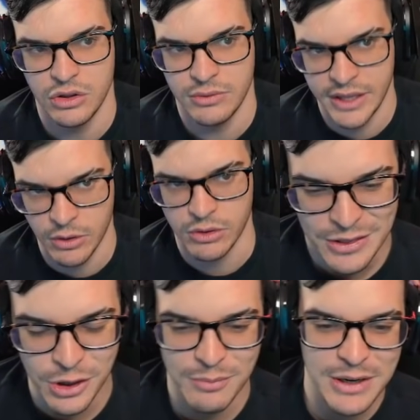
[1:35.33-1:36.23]
de oro.
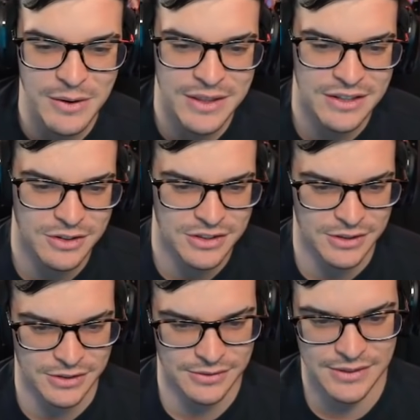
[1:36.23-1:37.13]
2.900 de
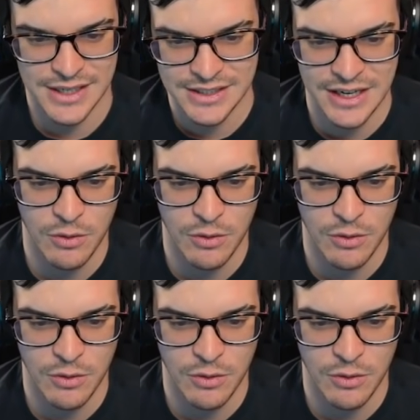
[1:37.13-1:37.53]
oro. Así que